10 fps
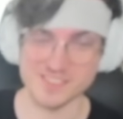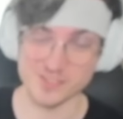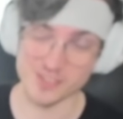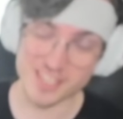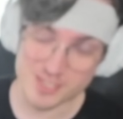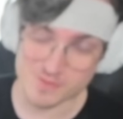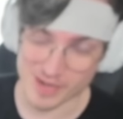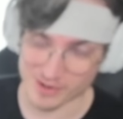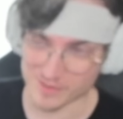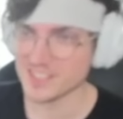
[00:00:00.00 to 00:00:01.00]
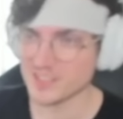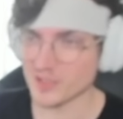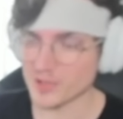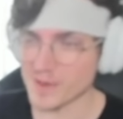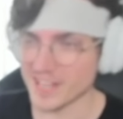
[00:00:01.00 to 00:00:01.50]
No ja też miałem, to
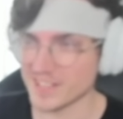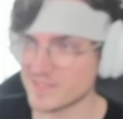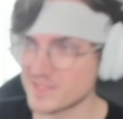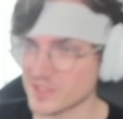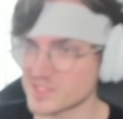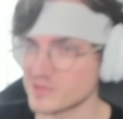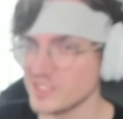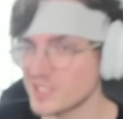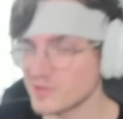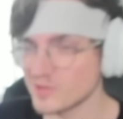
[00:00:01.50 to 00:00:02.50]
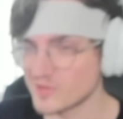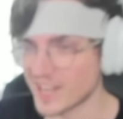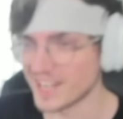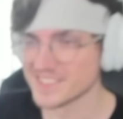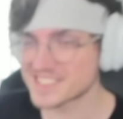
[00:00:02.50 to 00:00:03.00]
normalne w związku i
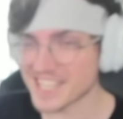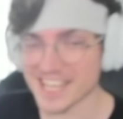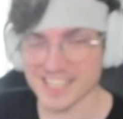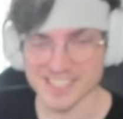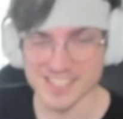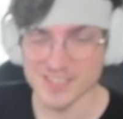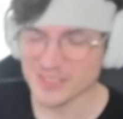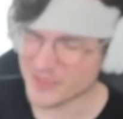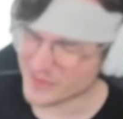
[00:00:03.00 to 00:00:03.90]
k***a, stary, no